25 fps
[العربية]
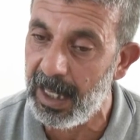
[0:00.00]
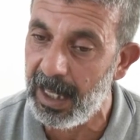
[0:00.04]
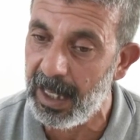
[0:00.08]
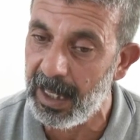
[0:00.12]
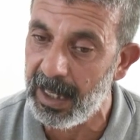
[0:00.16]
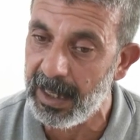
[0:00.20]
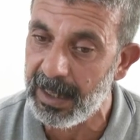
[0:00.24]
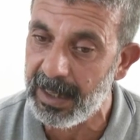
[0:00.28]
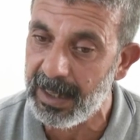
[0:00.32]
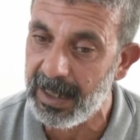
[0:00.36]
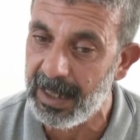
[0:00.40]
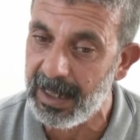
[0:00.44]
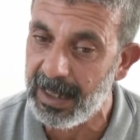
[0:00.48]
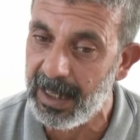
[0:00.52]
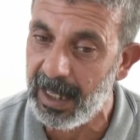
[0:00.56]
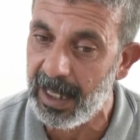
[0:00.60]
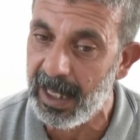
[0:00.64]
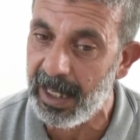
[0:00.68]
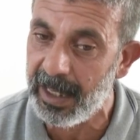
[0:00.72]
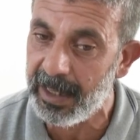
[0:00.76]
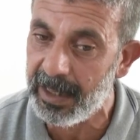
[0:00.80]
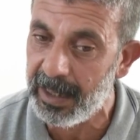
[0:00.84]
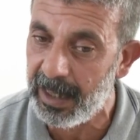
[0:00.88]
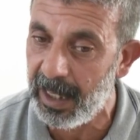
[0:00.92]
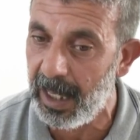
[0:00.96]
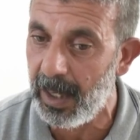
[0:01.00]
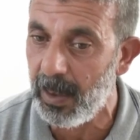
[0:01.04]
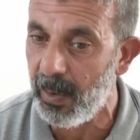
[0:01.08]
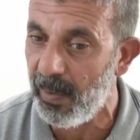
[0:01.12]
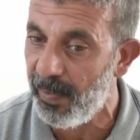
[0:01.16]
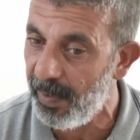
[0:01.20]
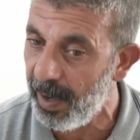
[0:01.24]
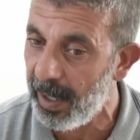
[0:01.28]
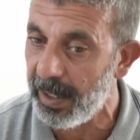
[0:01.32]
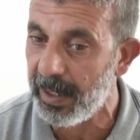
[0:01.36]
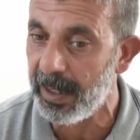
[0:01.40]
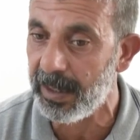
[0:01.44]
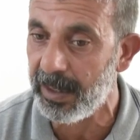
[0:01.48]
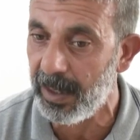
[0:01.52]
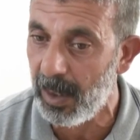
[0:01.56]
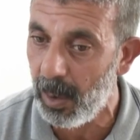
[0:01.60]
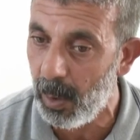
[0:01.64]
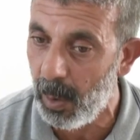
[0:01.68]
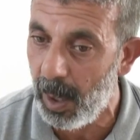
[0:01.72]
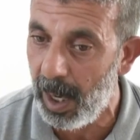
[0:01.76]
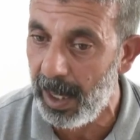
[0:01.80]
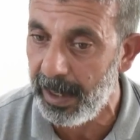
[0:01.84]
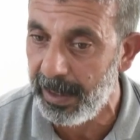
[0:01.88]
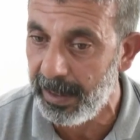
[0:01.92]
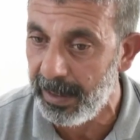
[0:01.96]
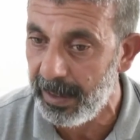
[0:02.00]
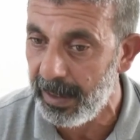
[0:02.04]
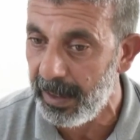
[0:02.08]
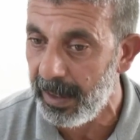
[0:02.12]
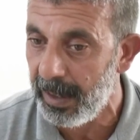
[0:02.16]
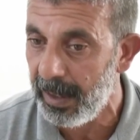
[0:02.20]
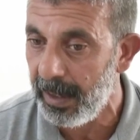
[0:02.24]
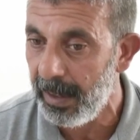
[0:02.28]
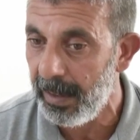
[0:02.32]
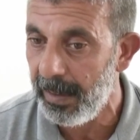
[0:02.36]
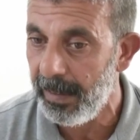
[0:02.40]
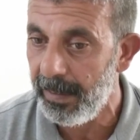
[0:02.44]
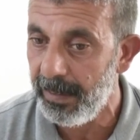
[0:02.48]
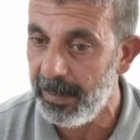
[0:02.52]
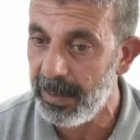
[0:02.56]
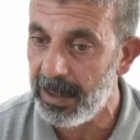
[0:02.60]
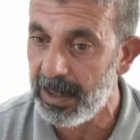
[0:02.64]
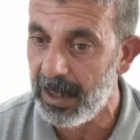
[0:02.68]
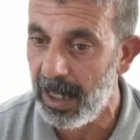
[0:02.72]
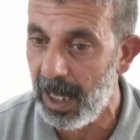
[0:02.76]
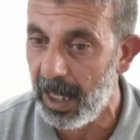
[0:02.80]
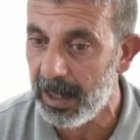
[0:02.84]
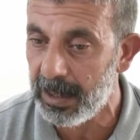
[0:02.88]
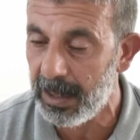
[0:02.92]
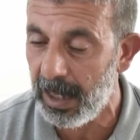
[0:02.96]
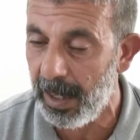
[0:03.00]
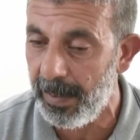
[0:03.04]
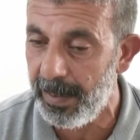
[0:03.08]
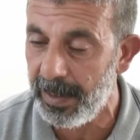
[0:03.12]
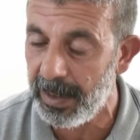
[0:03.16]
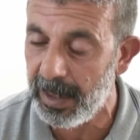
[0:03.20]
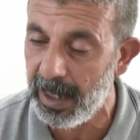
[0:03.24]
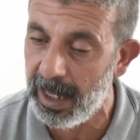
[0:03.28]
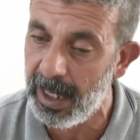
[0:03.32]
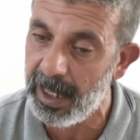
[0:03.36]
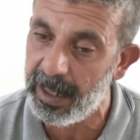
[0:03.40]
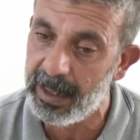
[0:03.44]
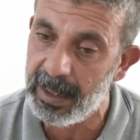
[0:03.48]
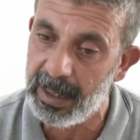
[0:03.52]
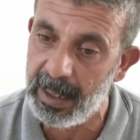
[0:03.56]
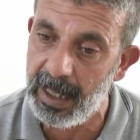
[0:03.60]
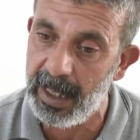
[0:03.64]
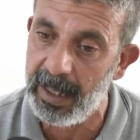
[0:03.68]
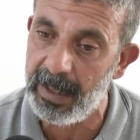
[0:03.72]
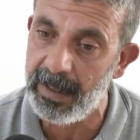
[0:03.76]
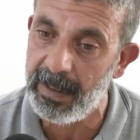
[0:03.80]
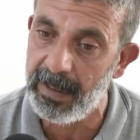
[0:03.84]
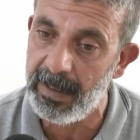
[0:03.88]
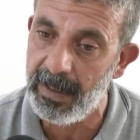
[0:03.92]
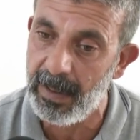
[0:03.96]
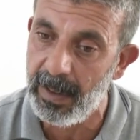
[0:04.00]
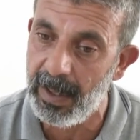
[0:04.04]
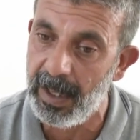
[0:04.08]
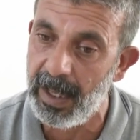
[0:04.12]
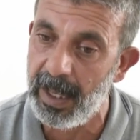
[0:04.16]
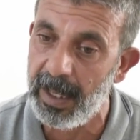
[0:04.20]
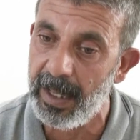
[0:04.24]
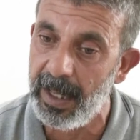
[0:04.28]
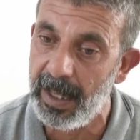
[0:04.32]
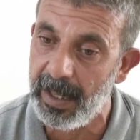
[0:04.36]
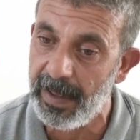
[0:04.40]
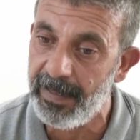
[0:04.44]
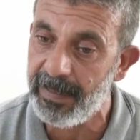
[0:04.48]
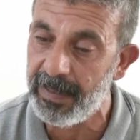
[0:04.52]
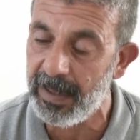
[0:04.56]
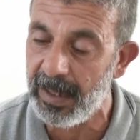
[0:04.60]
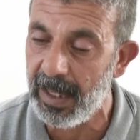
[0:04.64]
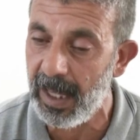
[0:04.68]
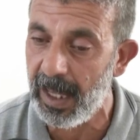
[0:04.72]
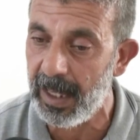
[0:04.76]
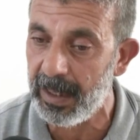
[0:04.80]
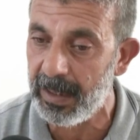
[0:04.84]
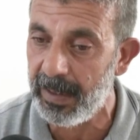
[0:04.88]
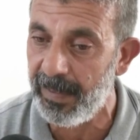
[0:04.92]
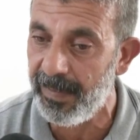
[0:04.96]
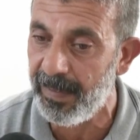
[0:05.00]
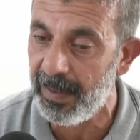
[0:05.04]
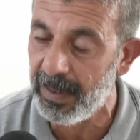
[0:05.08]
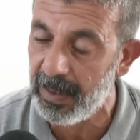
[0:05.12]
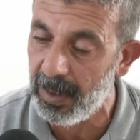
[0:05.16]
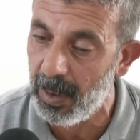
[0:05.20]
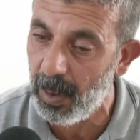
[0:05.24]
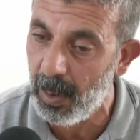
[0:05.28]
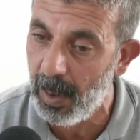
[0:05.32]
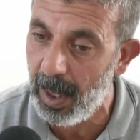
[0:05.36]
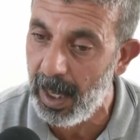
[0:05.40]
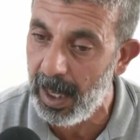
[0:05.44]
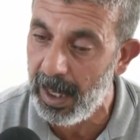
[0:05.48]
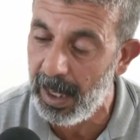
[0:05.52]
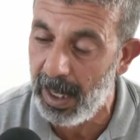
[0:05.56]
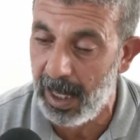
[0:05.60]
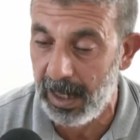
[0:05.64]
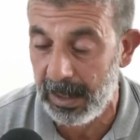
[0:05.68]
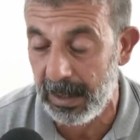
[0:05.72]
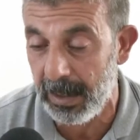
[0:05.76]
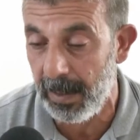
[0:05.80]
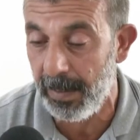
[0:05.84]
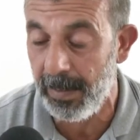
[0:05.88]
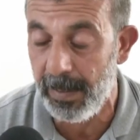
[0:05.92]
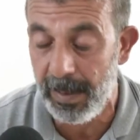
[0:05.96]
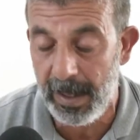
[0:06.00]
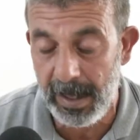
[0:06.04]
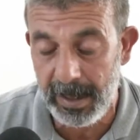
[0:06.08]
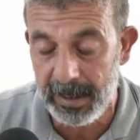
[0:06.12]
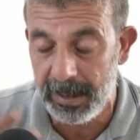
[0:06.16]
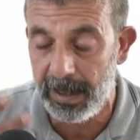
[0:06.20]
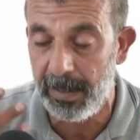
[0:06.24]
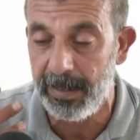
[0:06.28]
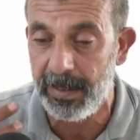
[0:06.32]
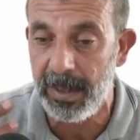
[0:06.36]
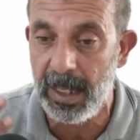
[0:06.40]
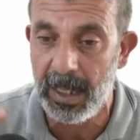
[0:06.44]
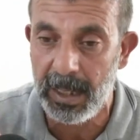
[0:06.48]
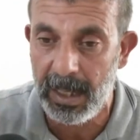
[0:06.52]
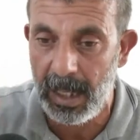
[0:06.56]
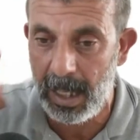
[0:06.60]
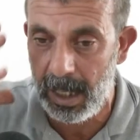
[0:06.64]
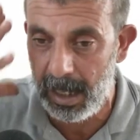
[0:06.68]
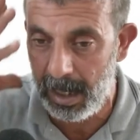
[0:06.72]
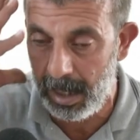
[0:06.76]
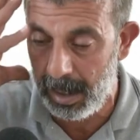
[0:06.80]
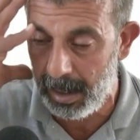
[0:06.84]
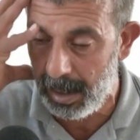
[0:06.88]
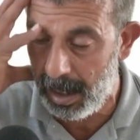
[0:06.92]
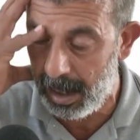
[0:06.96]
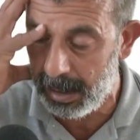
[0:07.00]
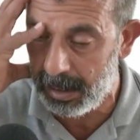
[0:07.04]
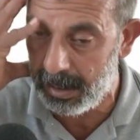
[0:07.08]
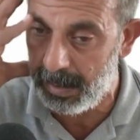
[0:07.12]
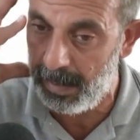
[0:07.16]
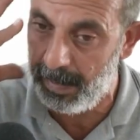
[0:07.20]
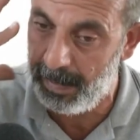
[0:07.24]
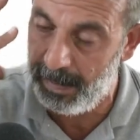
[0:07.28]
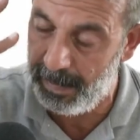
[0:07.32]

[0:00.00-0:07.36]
قصة دقيقتين وفقدت الواي مش اكثر من دقيقتين ولأن عرفت إنها تفقد الواي حسب أنت بتحكي على الراس